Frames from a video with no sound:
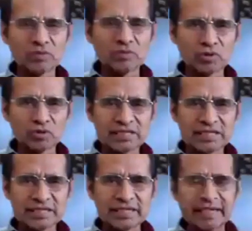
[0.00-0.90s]
el mundo.
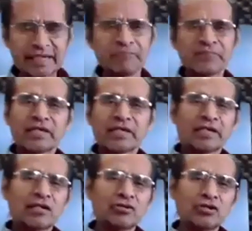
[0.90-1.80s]
Así es de que,
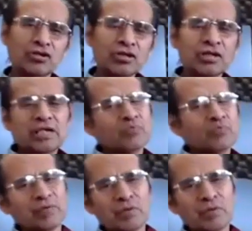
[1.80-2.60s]
Leonor, por